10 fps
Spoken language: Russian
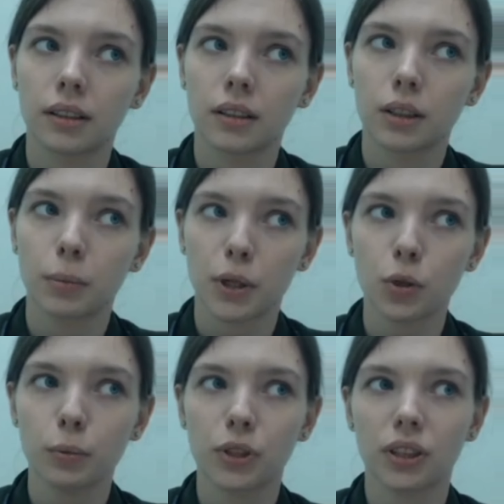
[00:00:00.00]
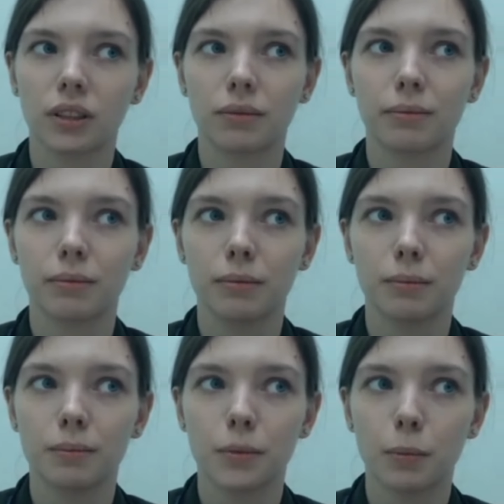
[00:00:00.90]
способность это
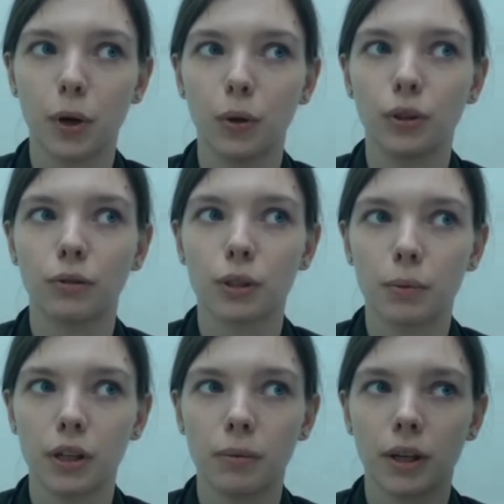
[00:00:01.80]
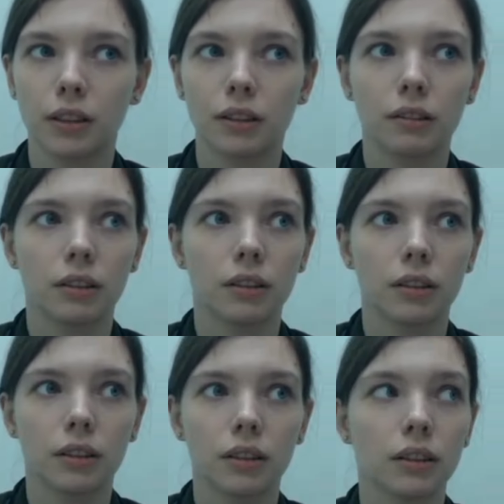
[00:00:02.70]
спокойно воспринимать
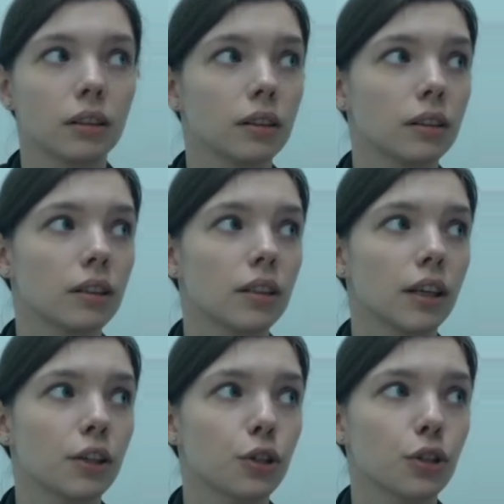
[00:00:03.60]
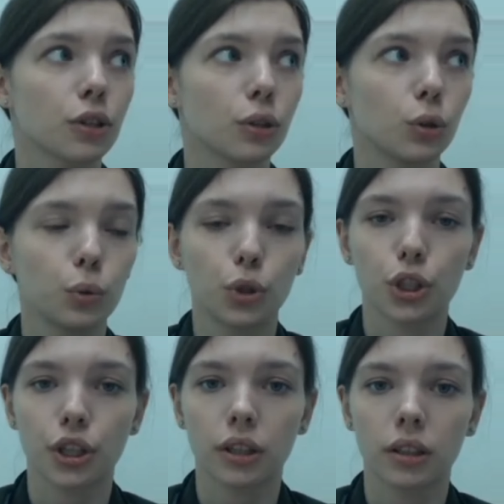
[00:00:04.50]
ты станешь
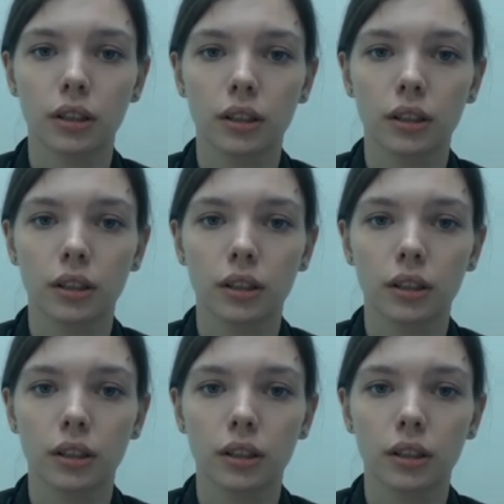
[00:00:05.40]
лучше,